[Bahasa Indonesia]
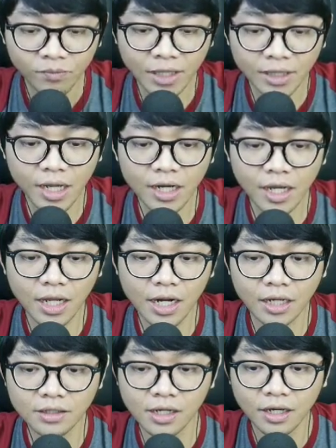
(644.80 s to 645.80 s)
Bantai
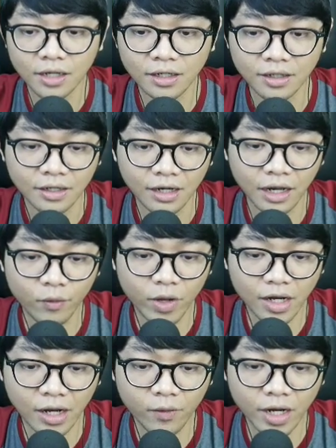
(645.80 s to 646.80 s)
anak-anaknya.
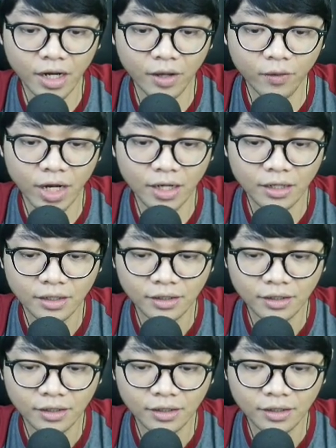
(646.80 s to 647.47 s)
Lawan, lawan, lawan.